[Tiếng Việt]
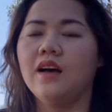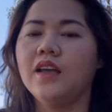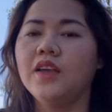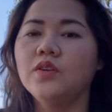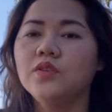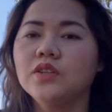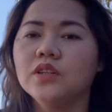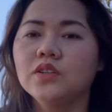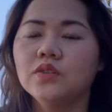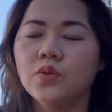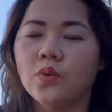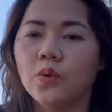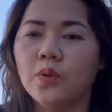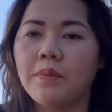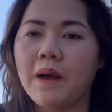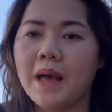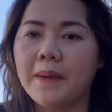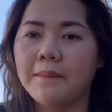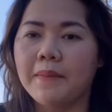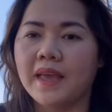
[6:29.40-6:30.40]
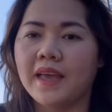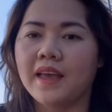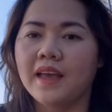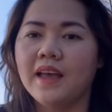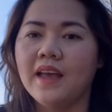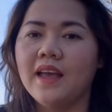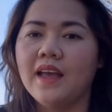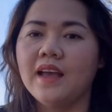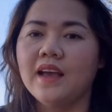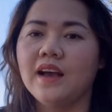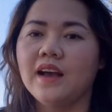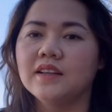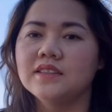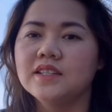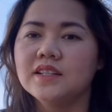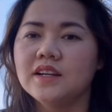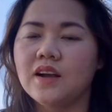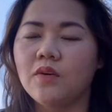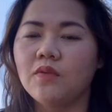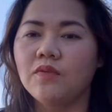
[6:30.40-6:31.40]
yêu thương của ba mẹ,
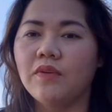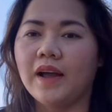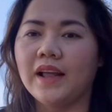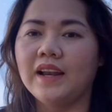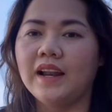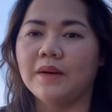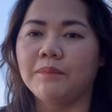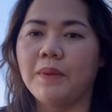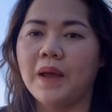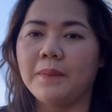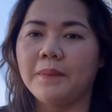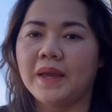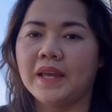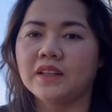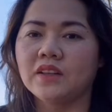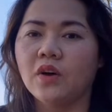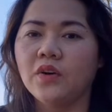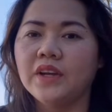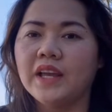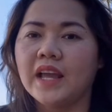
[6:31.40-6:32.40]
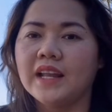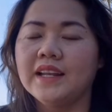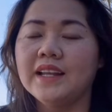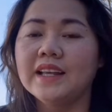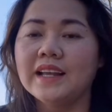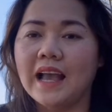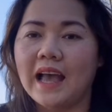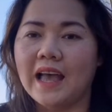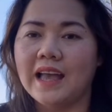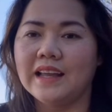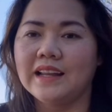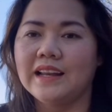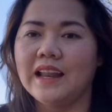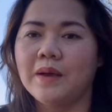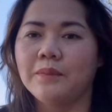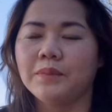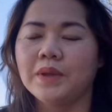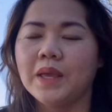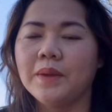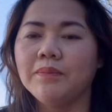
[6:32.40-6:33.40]
chứ không phải là ba mẹ tối ngày đi cày
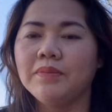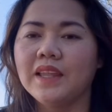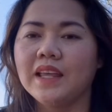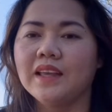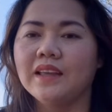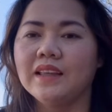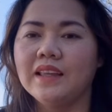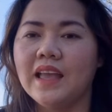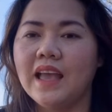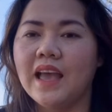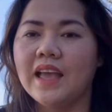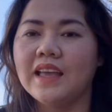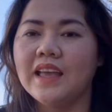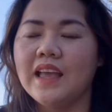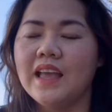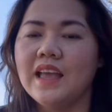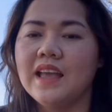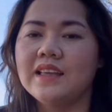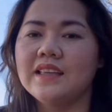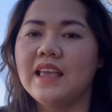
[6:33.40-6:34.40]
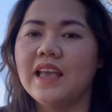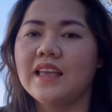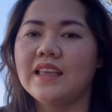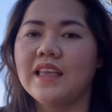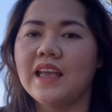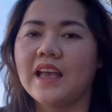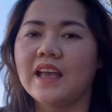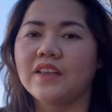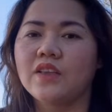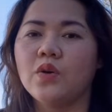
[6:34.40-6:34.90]
làm kiếm tiền về nhà.